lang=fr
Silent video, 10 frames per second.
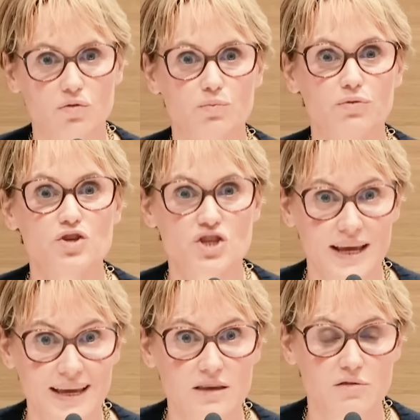du
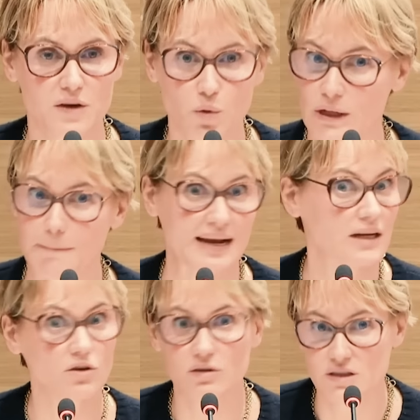budget qui fait qu'on n'a pas
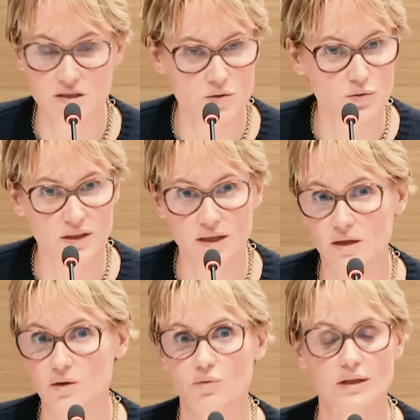le temps de
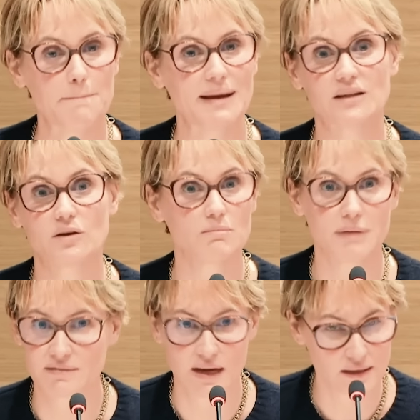discuter, on n'a pas le temps de
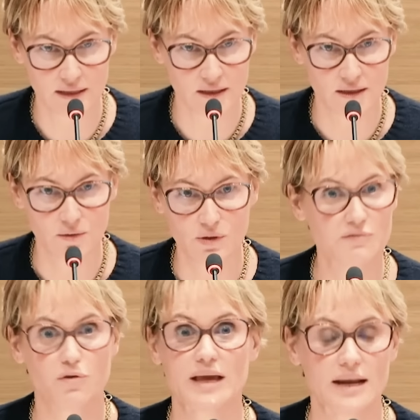bavarder.
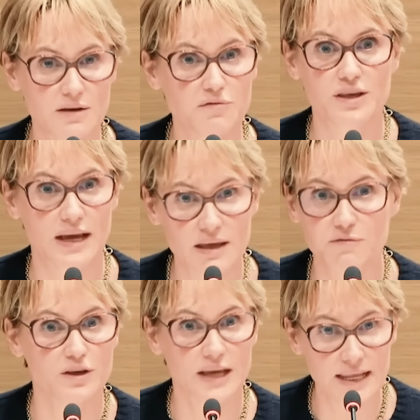Il faut y aller, il faut y aller, il
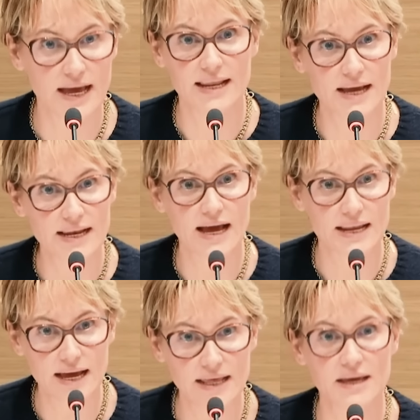faut y aller, allez, allez,
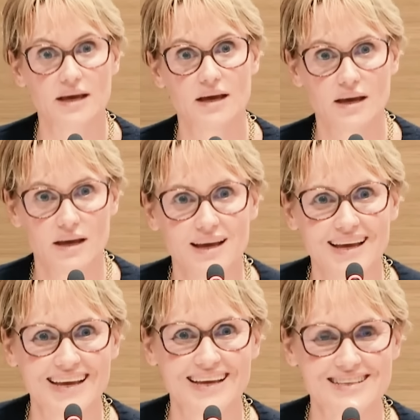allez, allez.
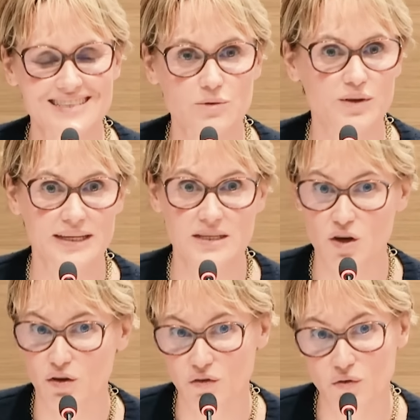Sinon, il y a
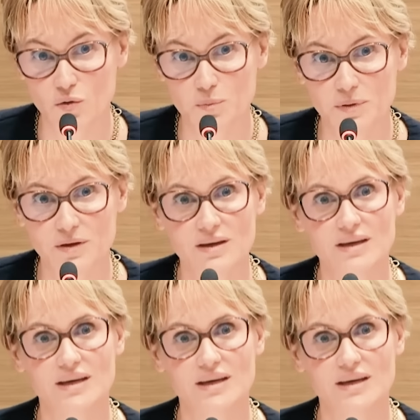des heures sup,